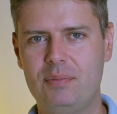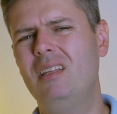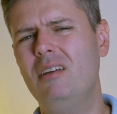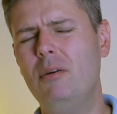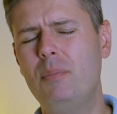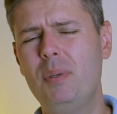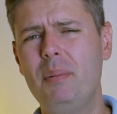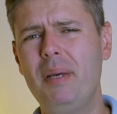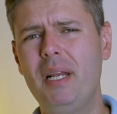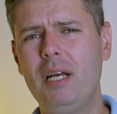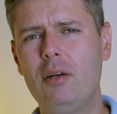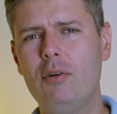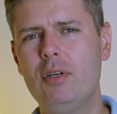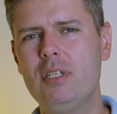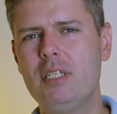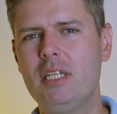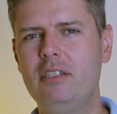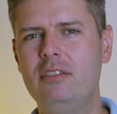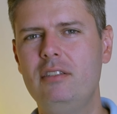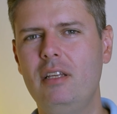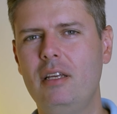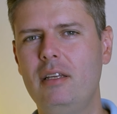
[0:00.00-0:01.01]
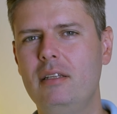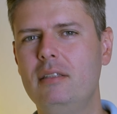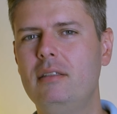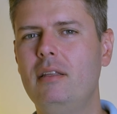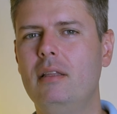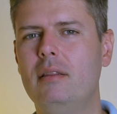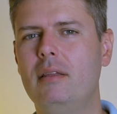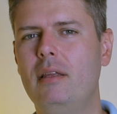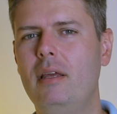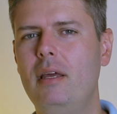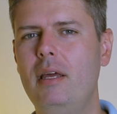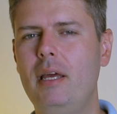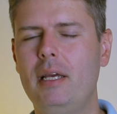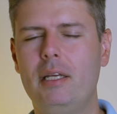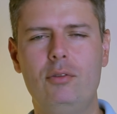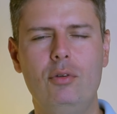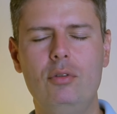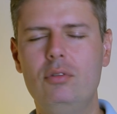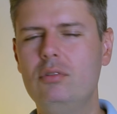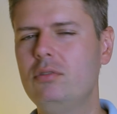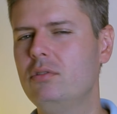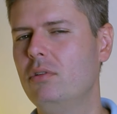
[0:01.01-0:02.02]
Então a primeira coisa que a gente tem que entender é que
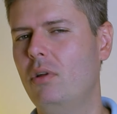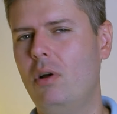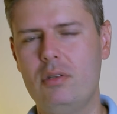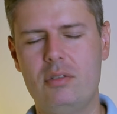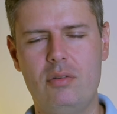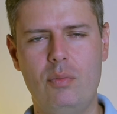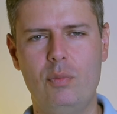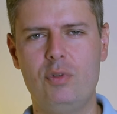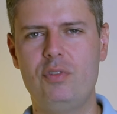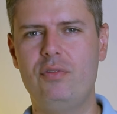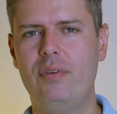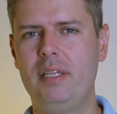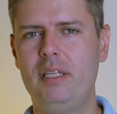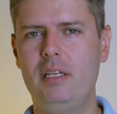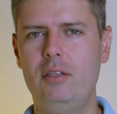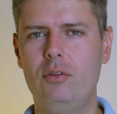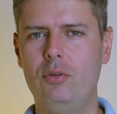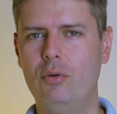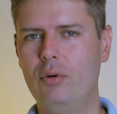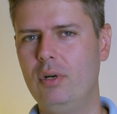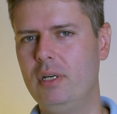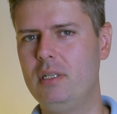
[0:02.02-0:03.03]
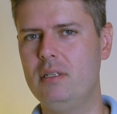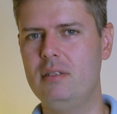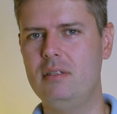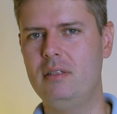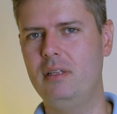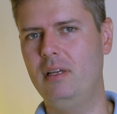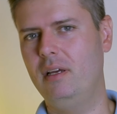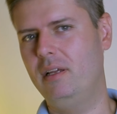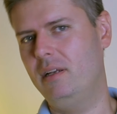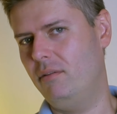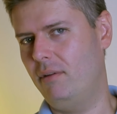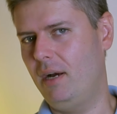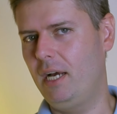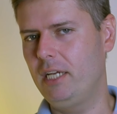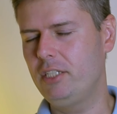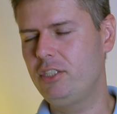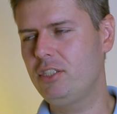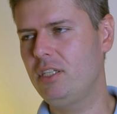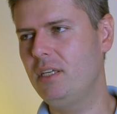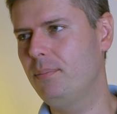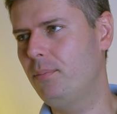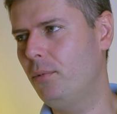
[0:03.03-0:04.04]
todos nós somos vendedores, né? Não
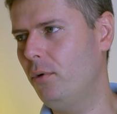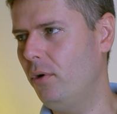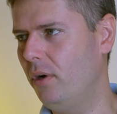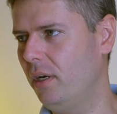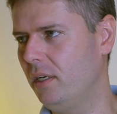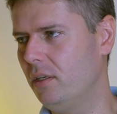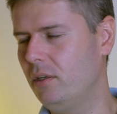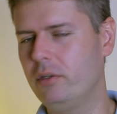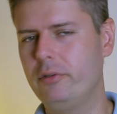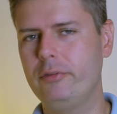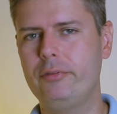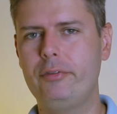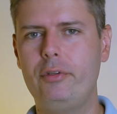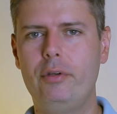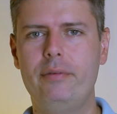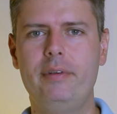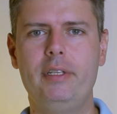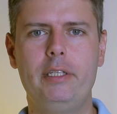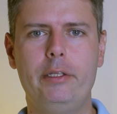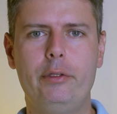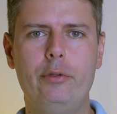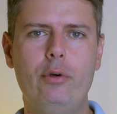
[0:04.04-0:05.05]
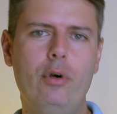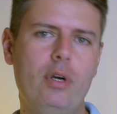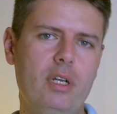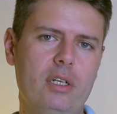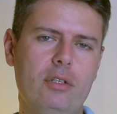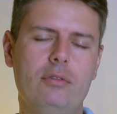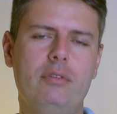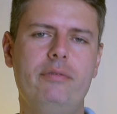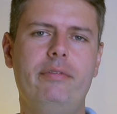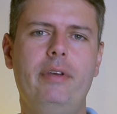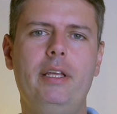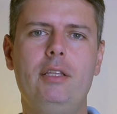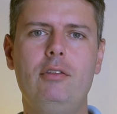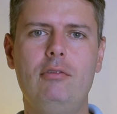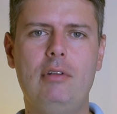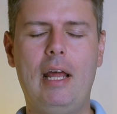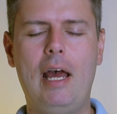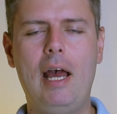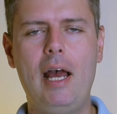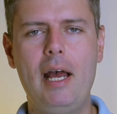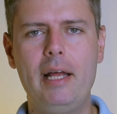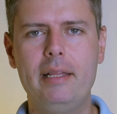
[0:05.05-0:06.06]
acho que, pô, eu não sou vendedor, eu não vendo
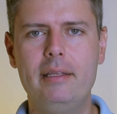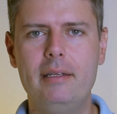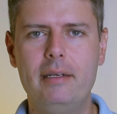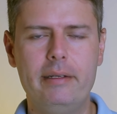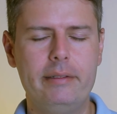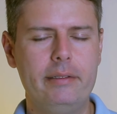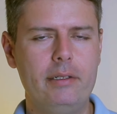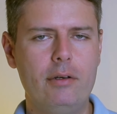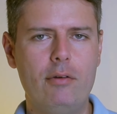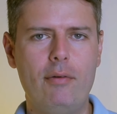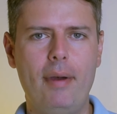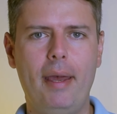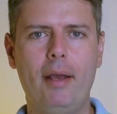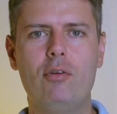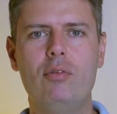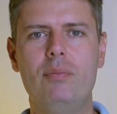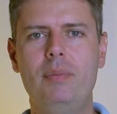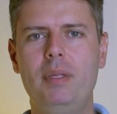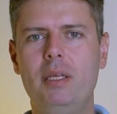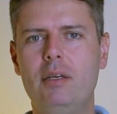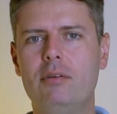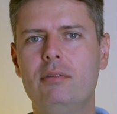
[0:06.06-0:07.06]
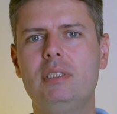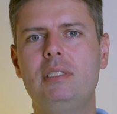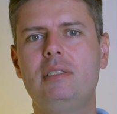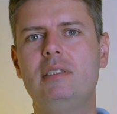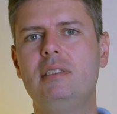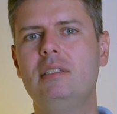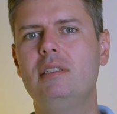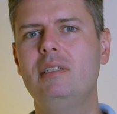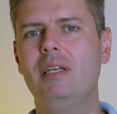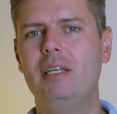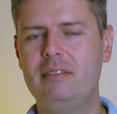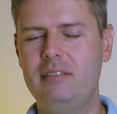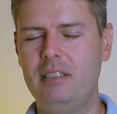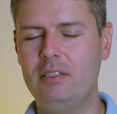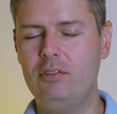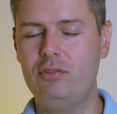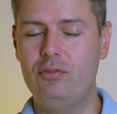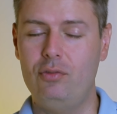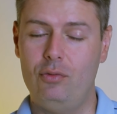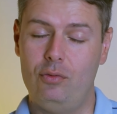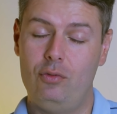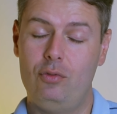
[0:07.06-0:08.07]
nada, não é comigo esse, esse
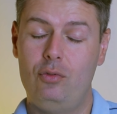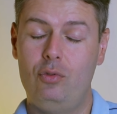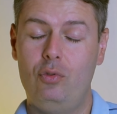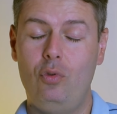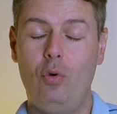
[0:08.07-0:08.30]
assunto.